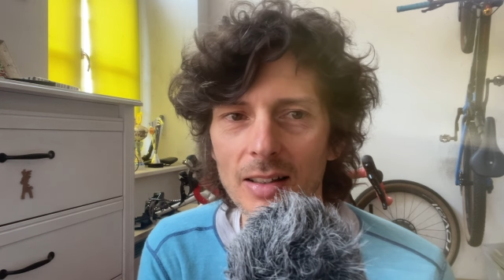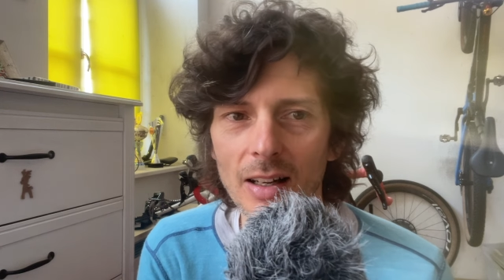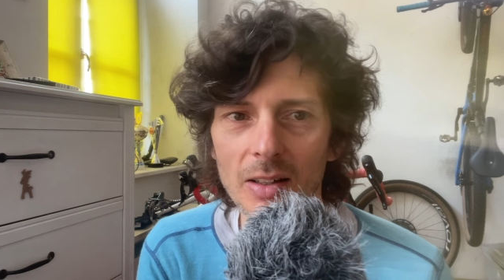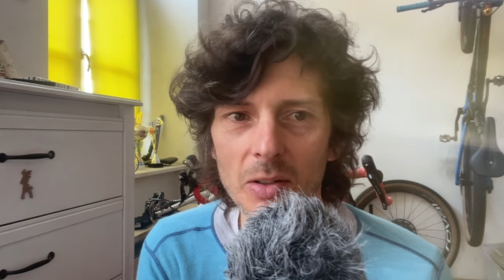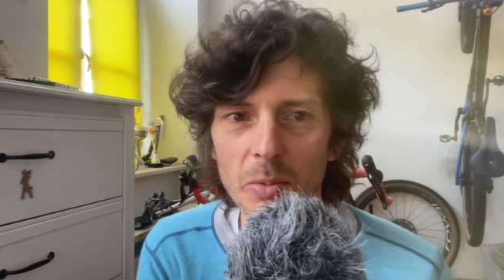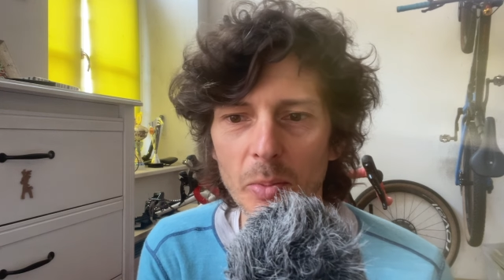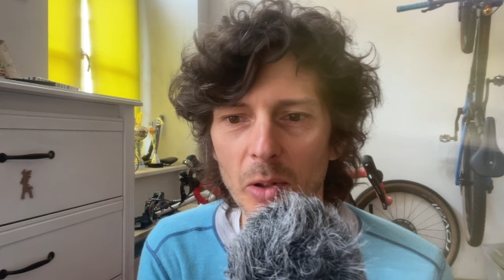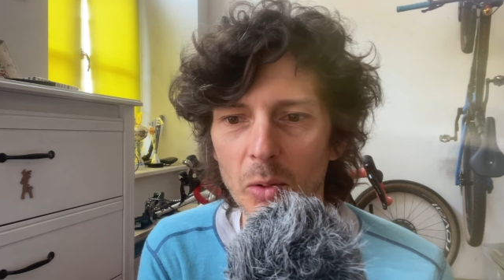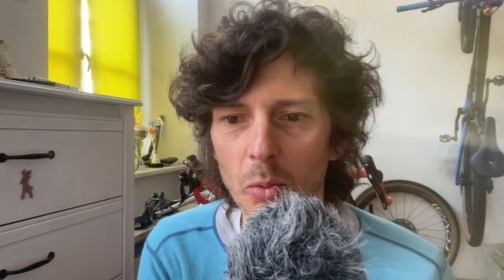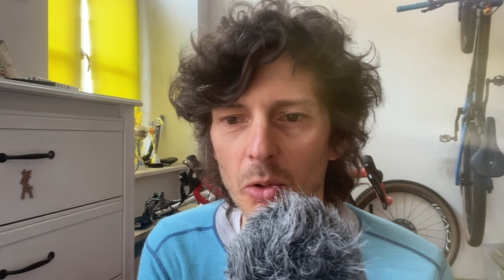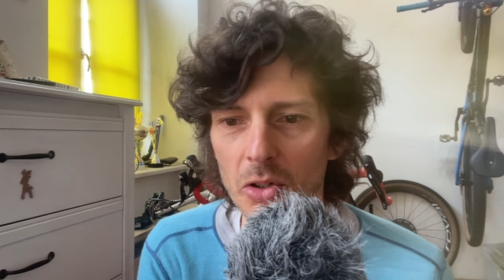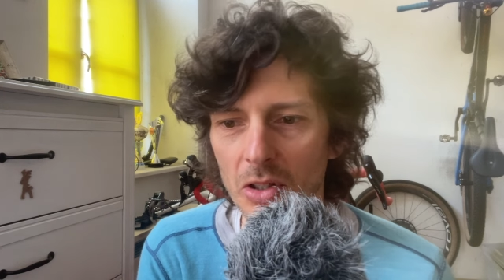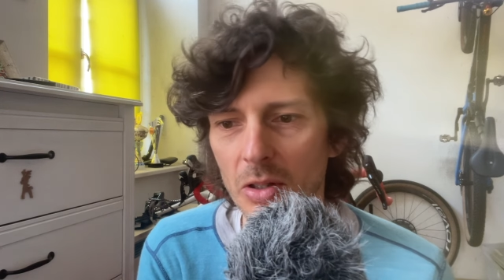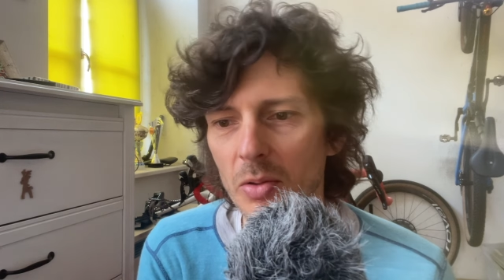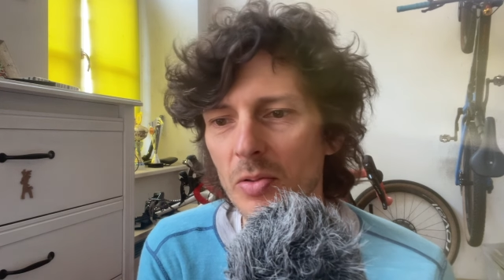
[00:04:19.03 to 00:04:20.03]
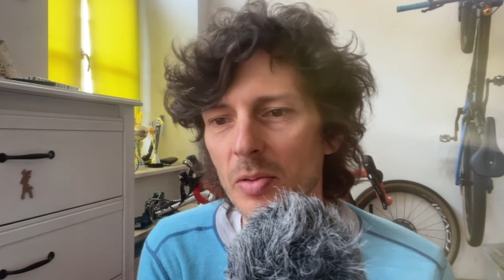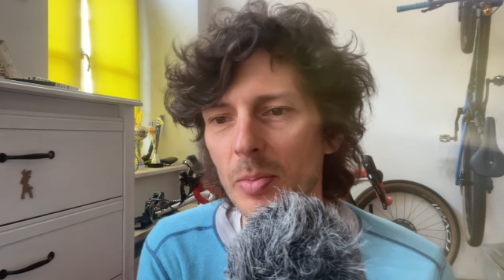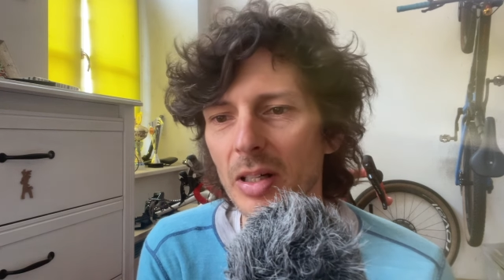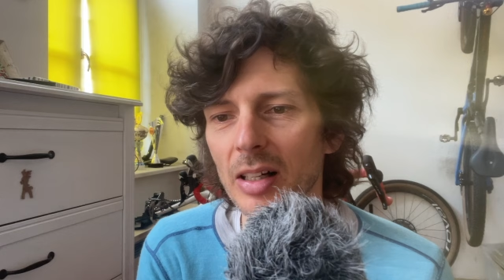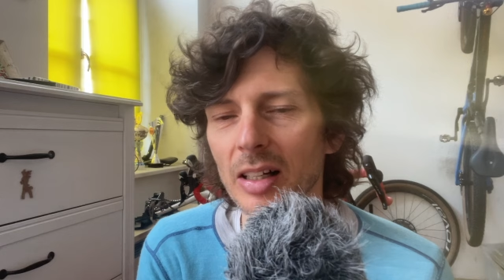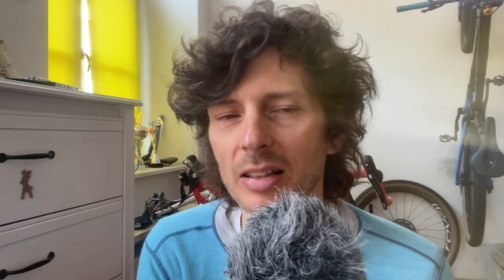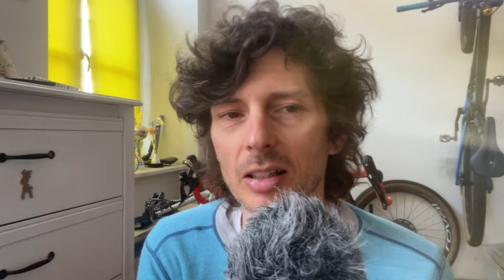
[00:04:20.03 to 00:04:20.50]
jako sport washingu
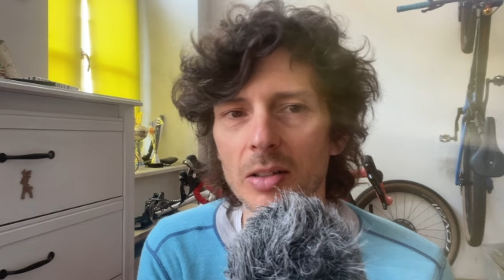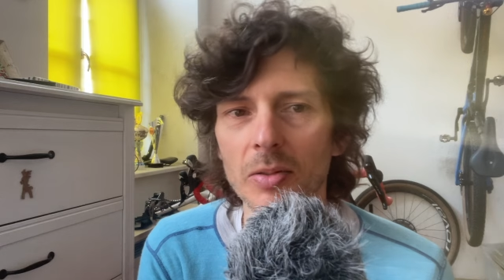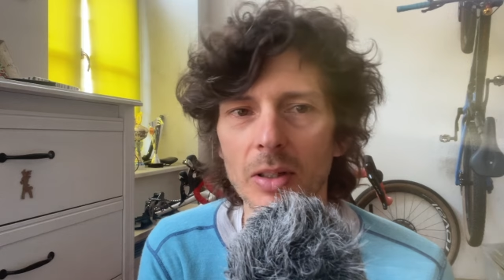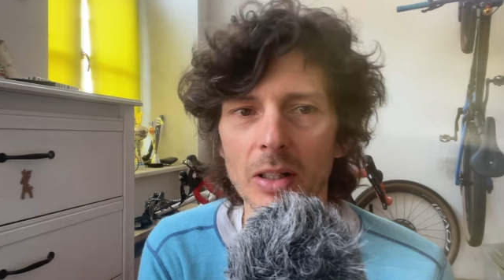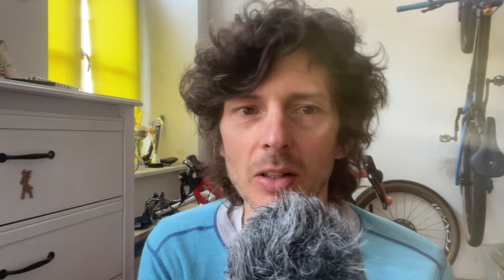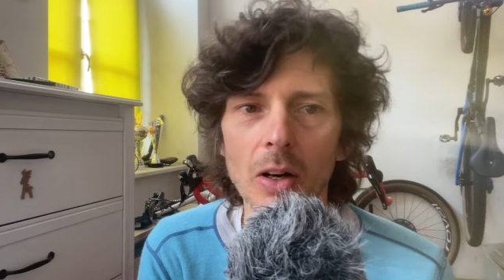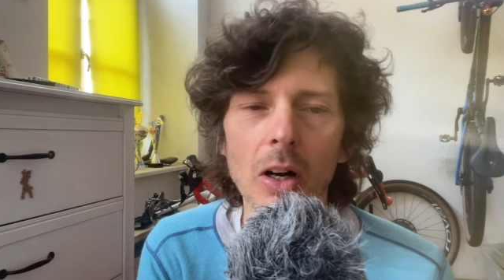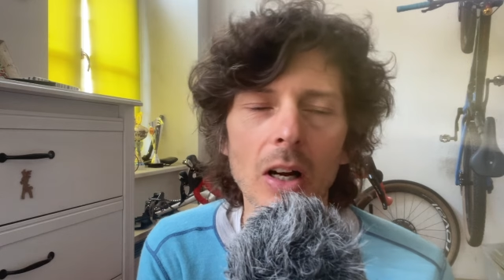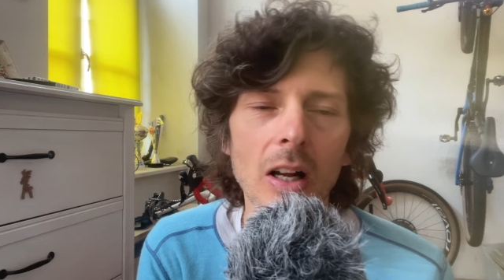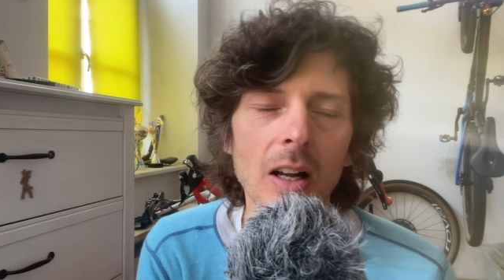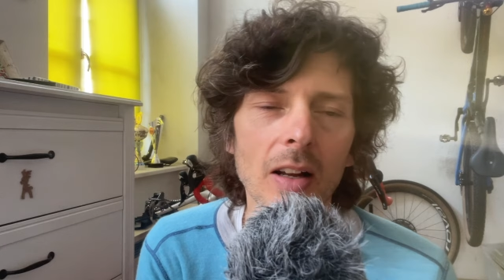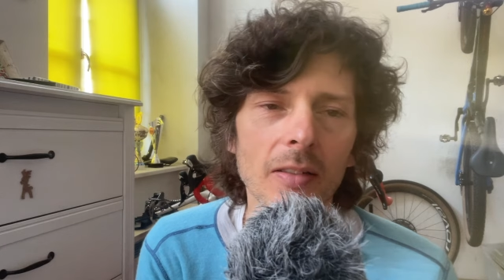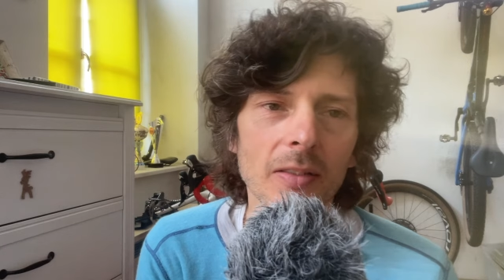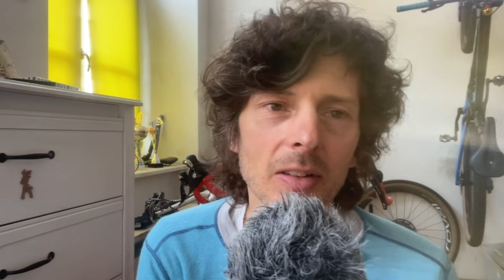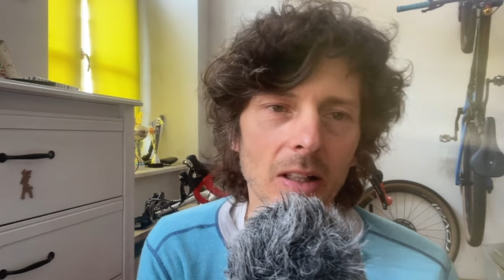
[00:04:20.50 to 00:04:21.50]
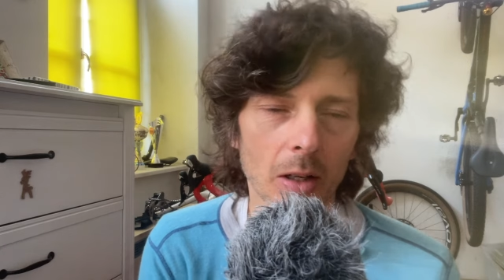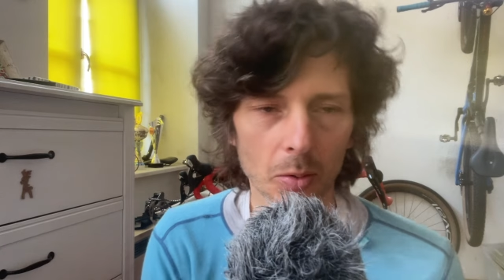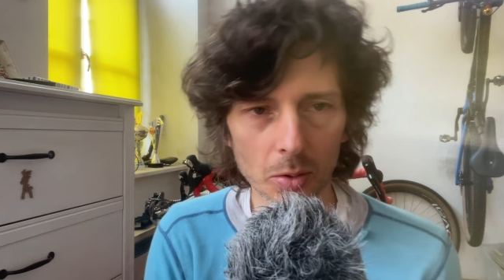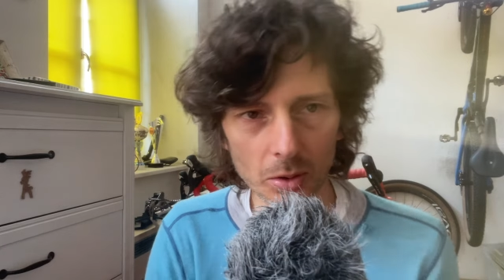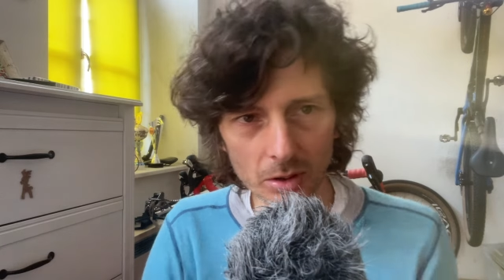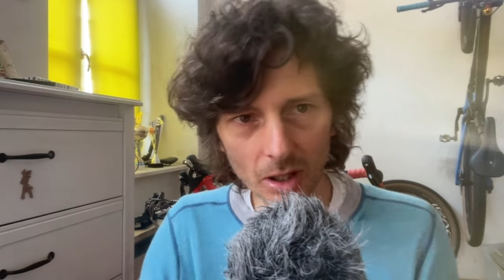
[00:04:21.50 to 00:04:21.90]
wybielania swojego wizerunku.